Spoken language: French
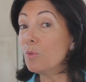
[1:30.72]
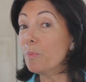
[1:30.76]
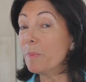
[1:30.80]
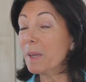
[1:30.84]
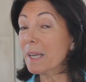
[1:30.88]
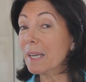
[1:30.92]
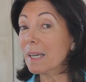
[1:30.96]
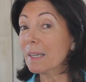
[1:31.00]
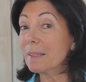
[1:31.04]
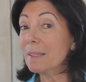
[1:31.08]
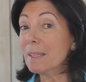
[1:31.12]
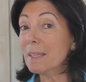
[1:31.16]
ou
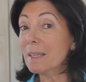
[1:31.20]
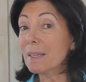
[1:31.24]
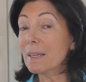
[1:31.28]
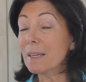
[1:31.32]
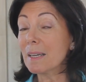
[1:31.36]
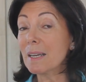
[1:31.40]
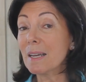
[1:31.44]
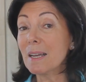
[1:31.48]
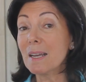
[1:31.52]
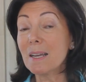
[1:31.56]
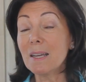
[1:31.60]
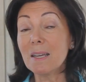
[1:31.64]

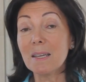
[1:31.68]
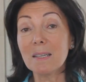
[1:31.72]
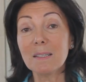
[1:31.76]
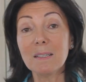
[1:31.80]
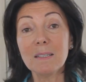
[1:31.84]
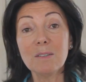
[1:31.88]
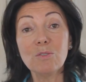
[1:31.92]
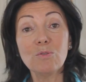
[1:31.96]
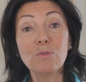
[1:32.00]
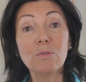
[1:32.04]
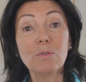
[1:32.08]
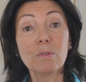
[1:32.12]
mécanique. Et
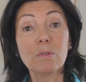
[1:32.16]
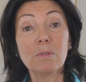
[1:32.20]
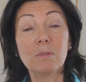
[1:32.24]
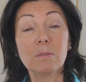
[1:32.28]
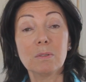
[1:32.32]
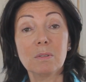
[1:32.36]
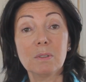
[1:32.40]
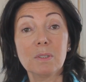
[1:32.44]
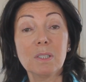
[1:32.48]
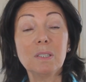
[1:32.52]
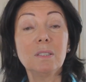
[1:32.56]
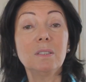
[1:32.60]
c'est donc
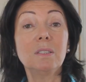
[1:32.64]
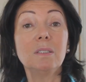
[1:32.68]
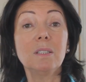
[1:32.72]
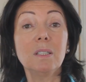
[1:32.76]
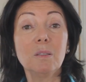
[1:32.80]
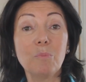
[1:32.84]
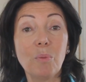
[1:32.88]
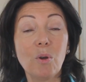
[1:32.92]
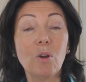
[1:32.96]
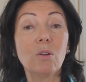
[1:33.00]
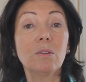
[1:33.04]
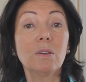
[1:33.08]

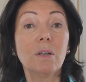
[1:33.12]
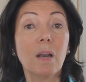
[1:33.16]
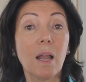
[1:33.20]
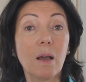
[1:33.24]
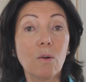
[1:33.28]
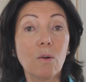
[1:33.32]
décider de prendre